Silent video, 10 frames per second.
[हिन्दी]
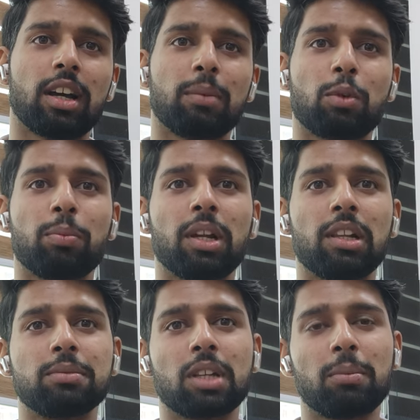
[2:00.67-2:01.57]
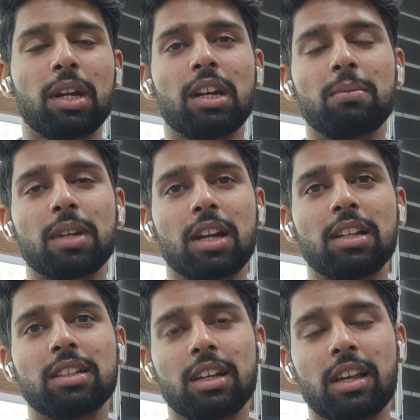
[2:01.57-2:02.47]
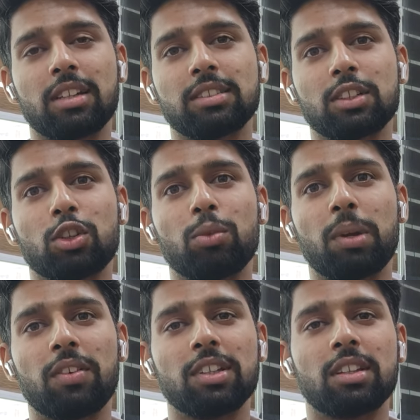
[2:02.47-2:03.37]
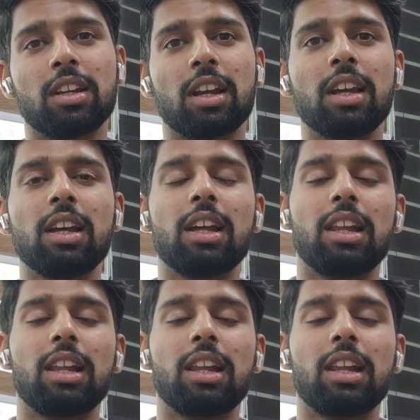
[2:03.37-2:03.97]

अगर आपको प्रीलिम्स के भी अटैम्प्ट करने जाके कर सकते हो प्रीवियस ईयर के